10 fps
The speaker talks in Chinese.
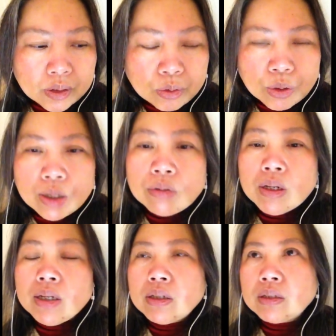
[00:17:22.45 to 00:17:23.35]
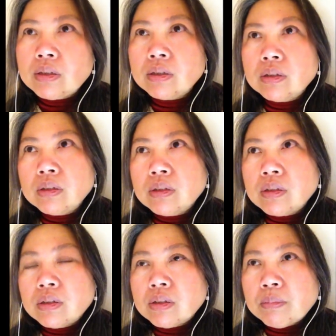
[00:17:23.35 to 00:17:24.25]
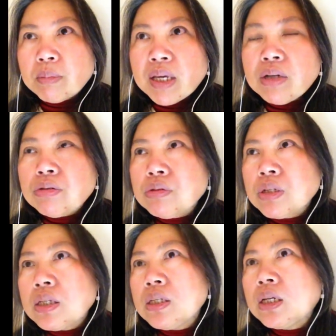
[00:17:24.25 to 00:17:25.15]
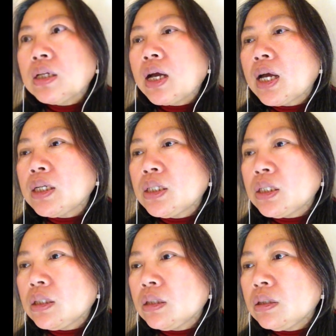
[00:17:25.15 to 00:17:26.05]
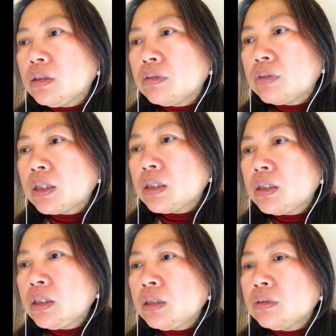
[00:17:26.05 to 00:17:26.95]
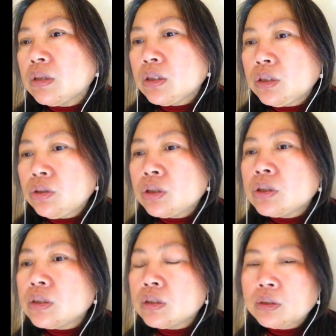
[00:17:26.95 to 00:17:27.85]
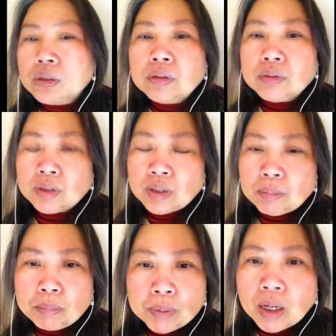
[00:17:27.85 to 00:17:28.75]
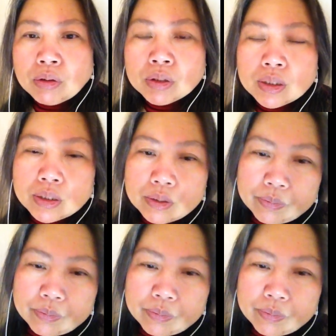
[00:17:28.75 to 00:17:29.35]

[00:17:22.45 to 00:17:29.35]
我认为，没有真正的爱情发生性关系，确实是不道德的。